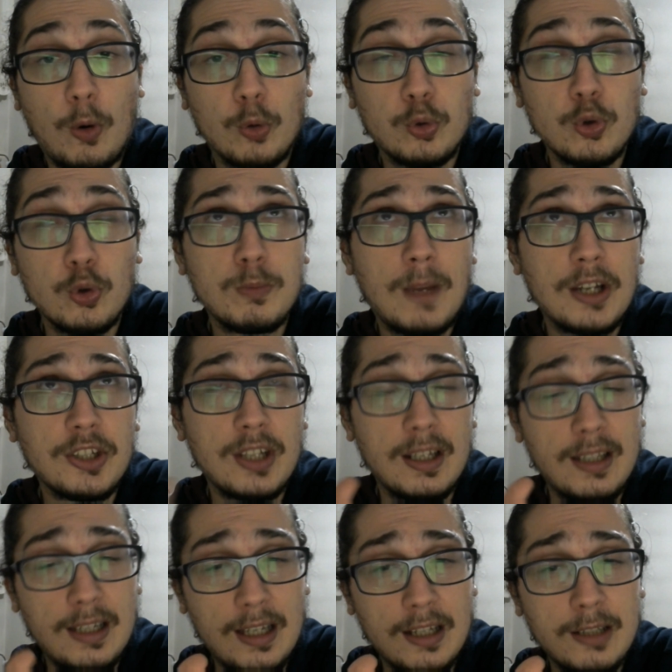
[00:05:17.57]
30 maçta
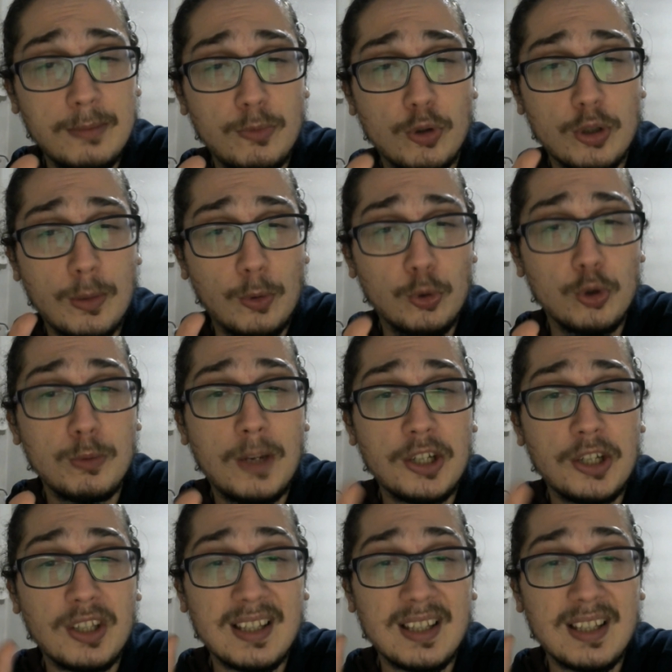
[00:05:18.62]
ya da yanılmıyorsam 30 maçta